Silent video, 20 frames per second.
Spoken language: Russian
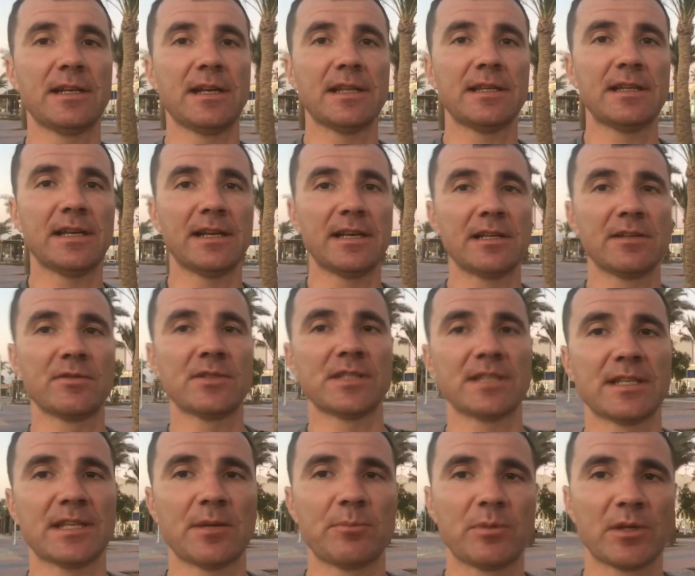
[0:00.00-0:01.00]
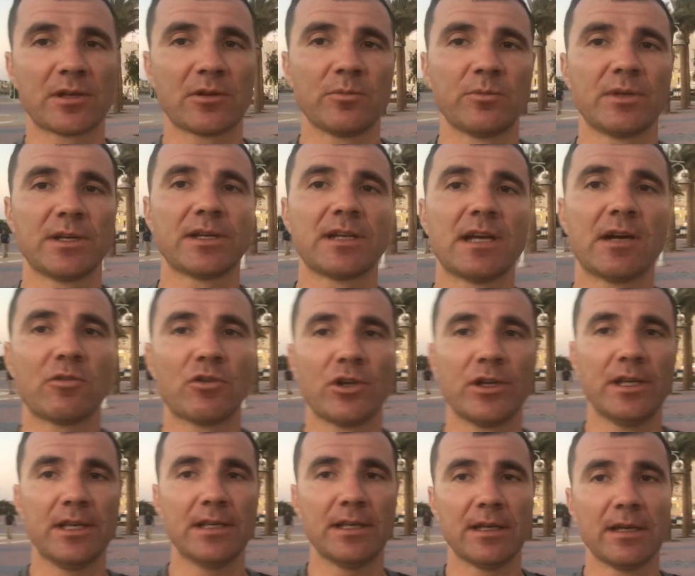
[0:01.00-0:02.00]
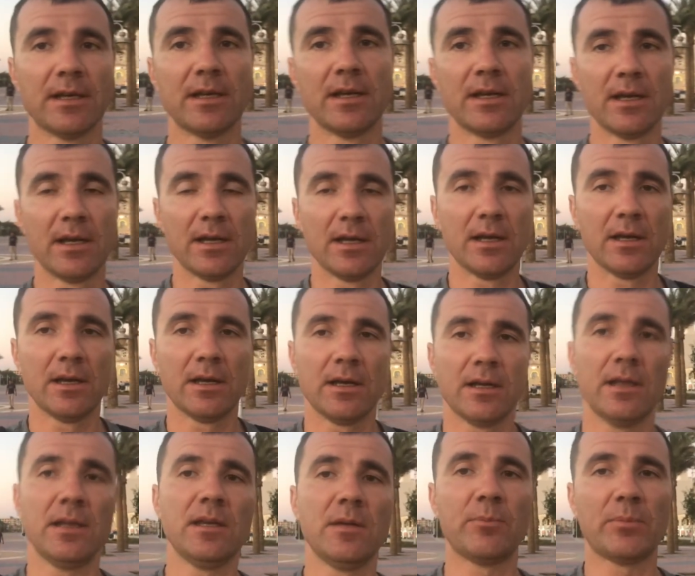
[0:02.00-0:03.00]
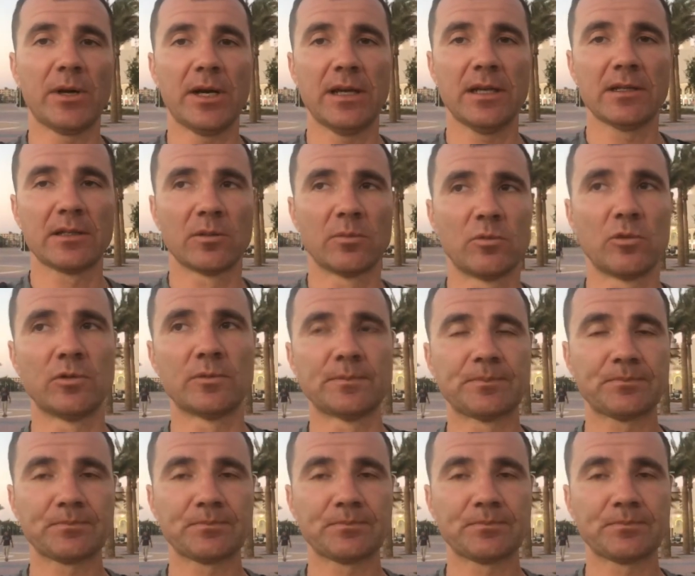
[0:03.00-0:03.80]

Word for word: отели, они все на первой береговой линии, и поэтому